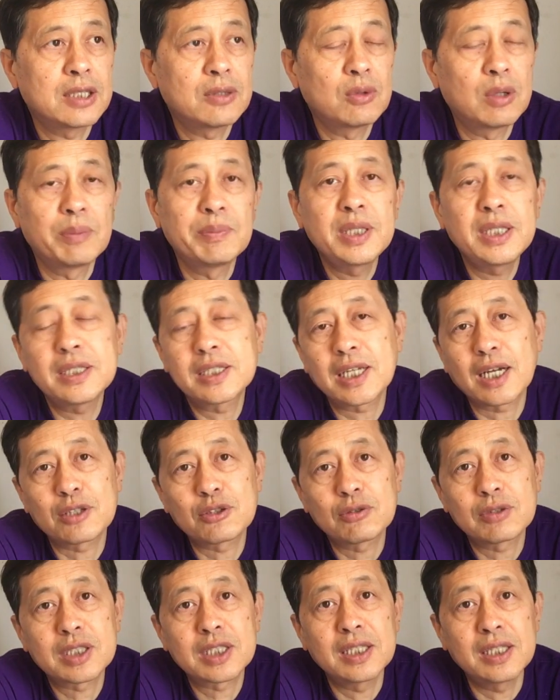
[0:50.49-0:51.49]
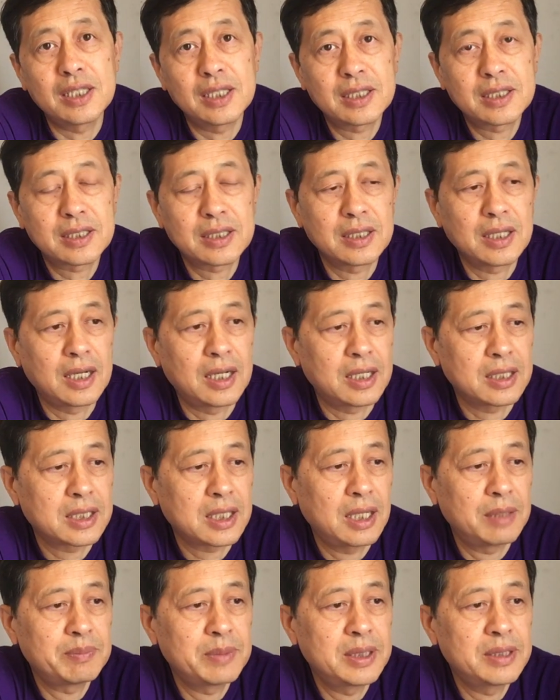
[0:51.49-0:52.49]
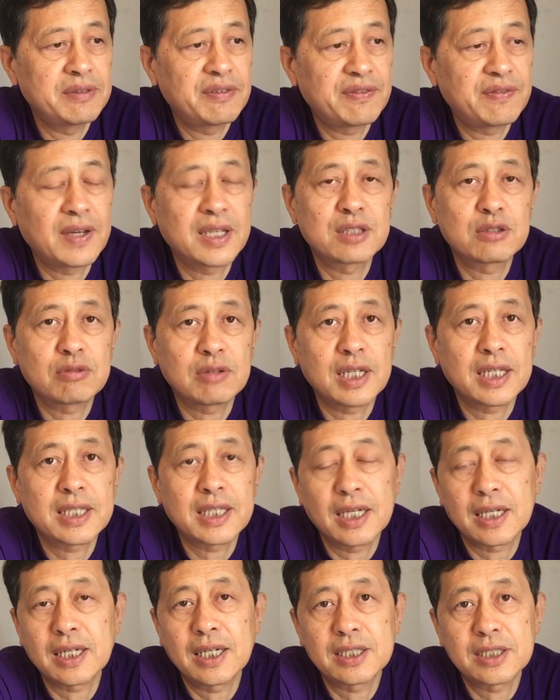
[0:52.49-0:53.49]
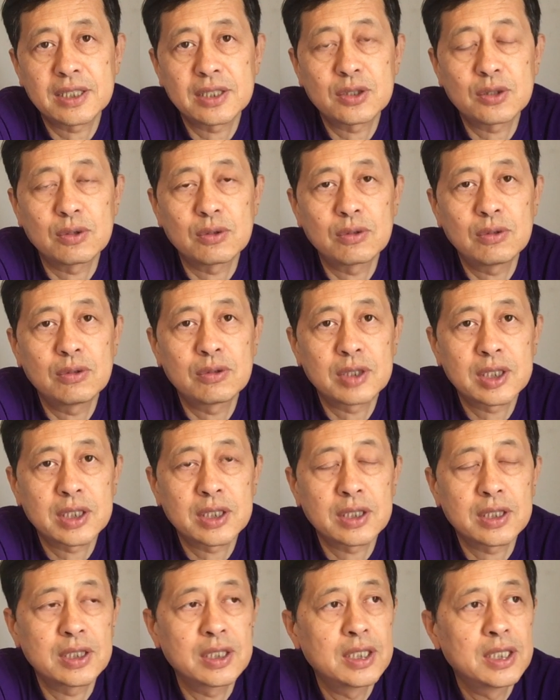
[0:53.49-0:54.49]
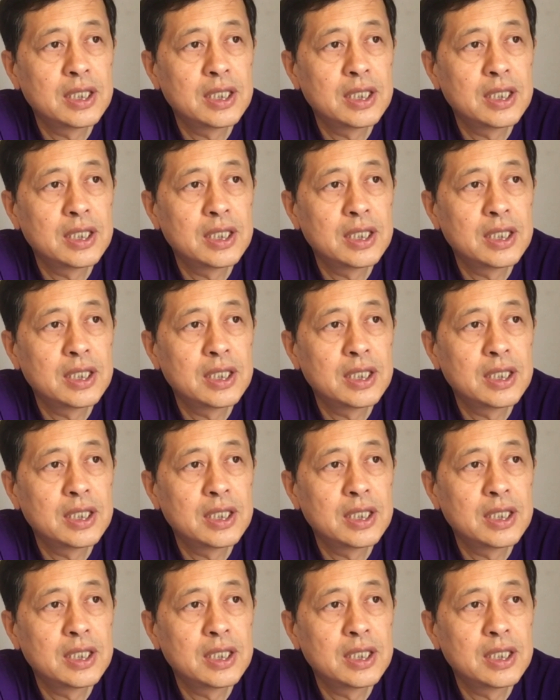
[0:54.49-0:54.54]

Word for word: 我们印象中是一次啊，他们翻出来大概是总共是。